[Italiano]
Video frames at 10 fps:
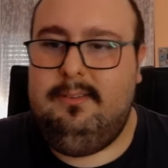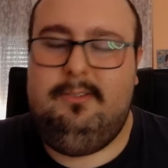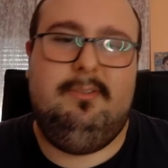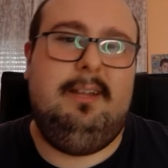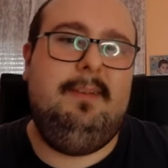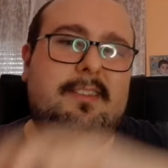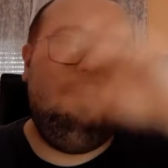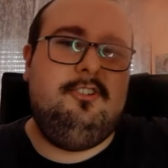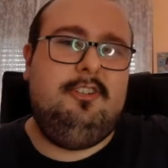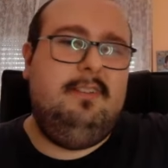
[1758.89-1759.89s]

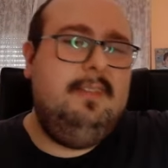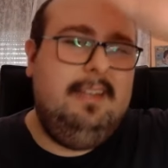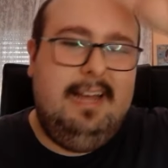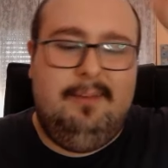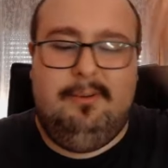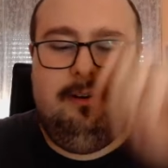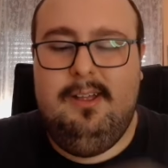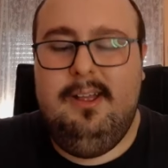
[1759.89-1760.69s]
Sicuramente ci rivediamo